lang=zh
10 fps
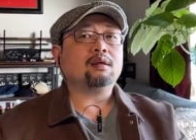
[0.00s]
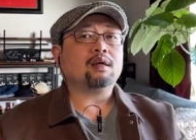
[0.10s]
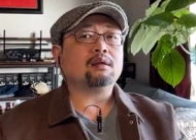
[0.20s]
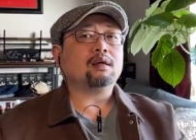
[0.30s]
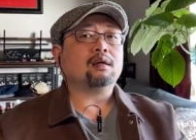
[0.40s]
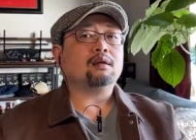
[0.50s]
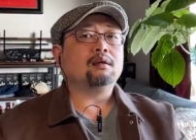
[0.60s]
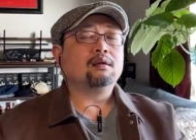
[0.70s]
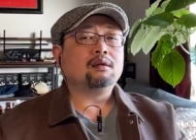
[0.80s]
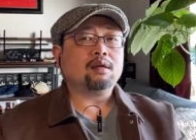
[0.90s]
两年，
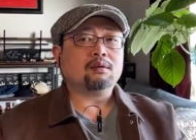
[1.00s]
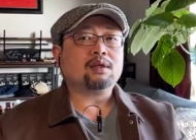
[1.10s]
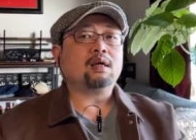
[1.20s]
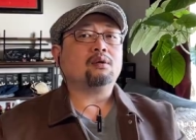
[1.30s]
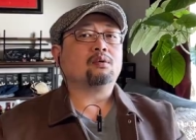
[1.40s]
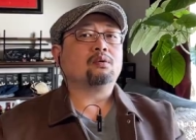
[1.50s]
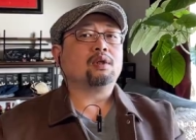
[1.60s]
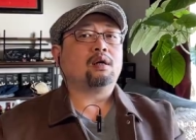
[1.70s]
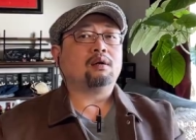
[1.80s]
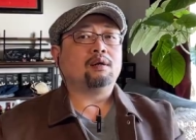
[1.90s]
也就家里有空
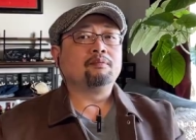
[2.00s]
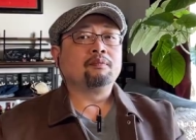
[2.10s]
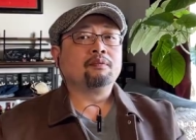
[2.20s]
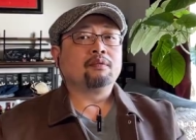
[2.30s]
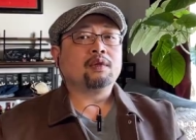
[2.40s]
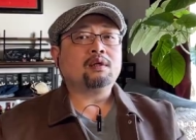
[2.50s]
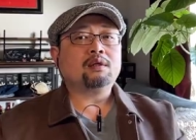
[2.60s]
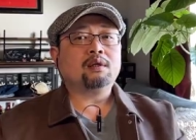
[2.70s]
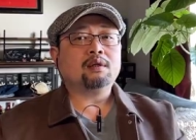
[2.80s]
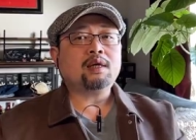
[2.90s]
调了。但
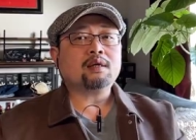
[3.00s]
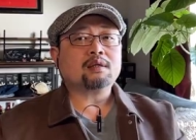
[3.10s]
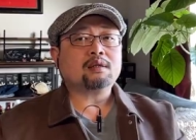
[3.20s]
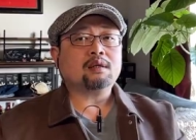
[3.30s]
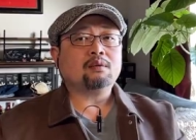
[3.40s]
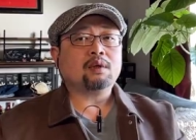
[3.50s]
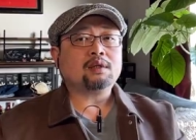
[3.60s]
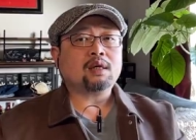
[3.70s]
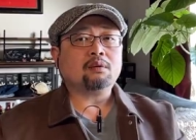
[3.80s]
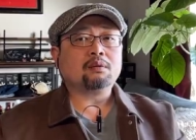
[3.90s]
是呢，那个时间段
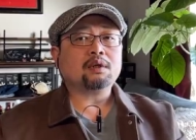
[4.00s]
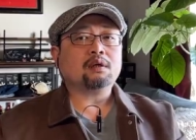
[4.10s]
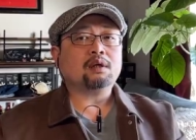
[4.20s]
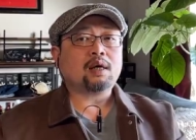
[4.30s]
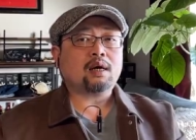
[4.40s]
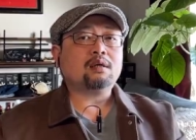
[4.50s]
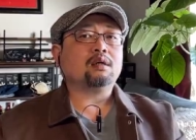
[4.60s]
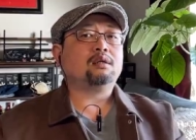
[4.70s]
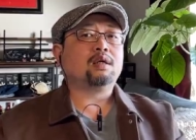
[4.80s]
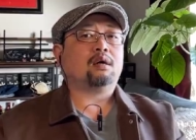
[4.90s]
家里有空调的人还是
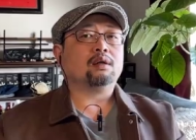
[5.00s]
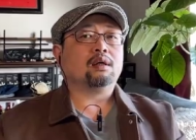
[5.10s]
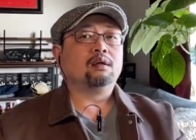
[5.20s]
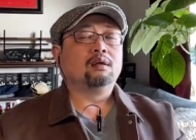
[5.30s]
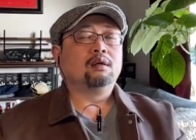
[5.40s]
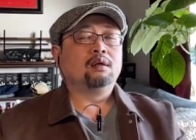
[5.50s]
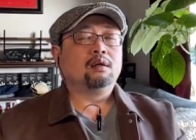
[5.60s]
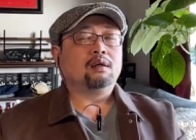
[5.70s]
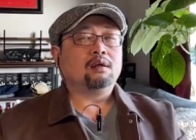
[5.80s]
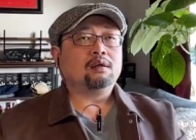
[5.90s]
很少的。
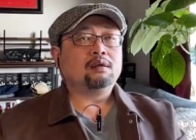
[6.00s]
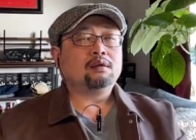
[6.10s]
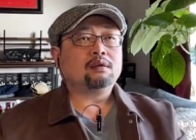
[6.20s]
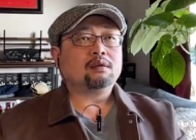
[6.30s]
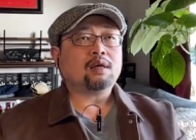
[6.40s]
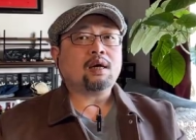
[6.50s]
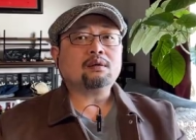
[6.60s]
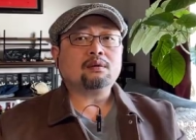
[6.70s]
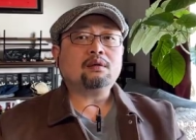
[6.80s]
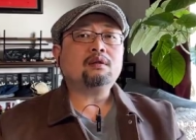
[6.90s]
呃，他
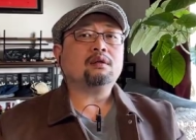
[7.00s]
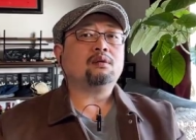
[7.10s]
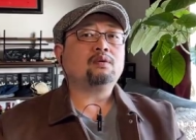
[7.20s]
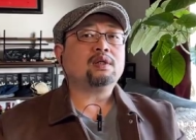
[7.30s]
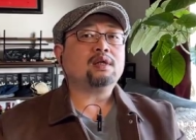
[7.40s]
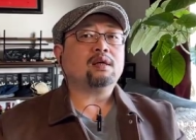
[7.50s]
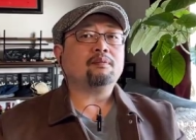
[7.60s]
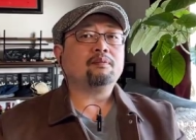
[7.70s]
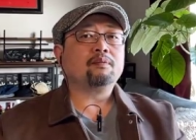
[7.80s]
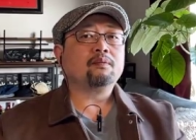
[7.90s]
就因此是赚钱，
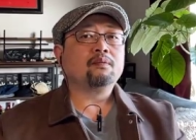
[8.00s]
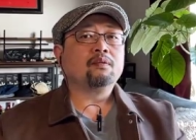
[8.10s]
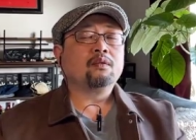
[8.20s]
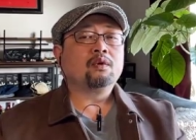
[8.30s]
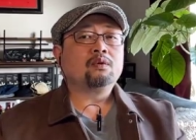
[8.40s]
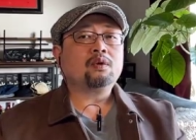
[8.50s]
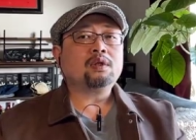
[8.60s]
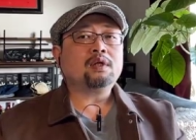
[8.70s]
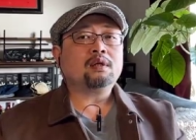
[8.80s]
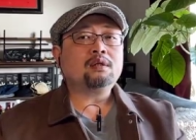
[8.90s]
赚
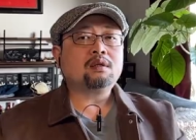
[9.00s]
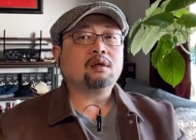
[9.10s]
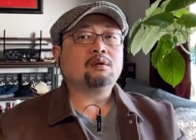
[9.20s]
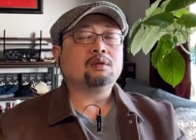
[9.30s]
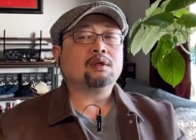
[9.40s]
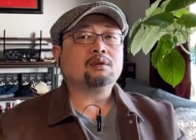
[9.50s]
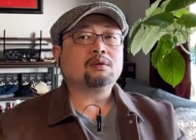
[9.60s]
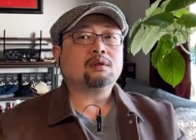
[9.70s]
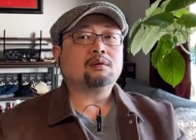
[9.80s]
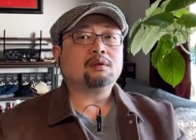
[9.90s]
钱之后呢，就
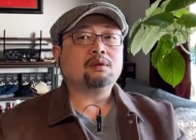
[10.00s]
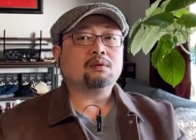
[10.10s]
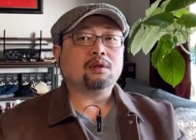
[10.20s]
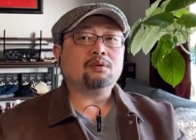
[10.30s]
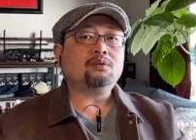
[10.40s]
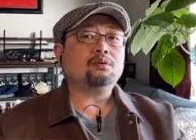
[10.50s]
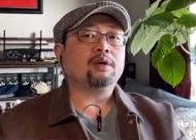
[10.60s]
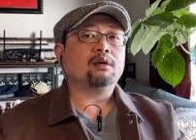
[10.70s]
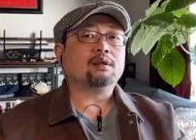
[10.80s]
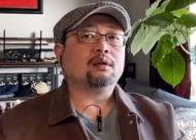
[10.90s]
是就有人去举
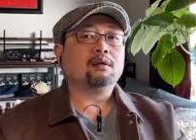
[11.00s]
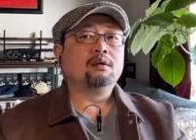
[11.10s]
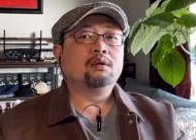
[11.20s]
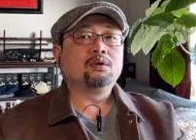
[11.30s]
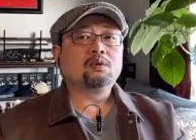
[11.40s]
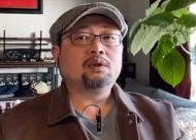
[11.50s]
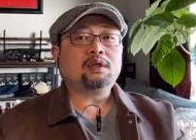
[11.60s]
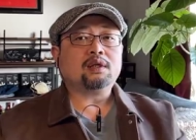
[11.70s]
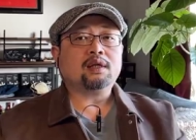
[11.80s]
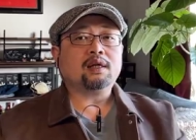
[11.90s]
报他，说
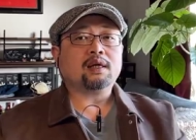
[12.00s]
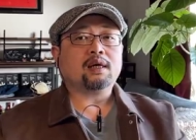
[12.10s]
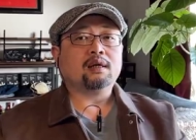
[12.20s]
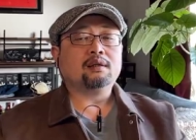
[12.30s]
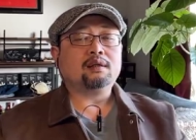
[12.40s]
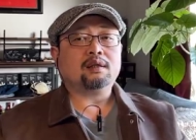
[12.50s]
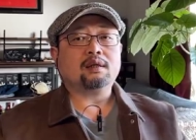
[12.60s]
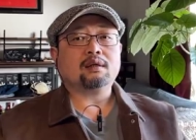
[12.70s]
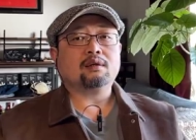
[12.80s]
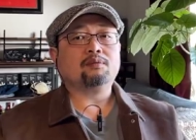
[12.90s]
你这个呀，你
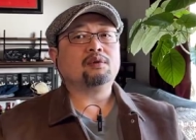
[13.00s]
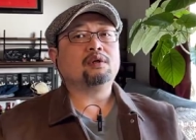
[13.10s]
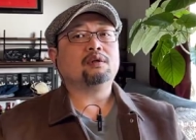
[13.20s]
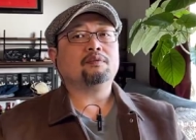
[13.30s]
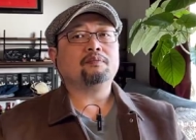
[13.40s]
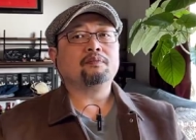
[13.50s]
这个不合格，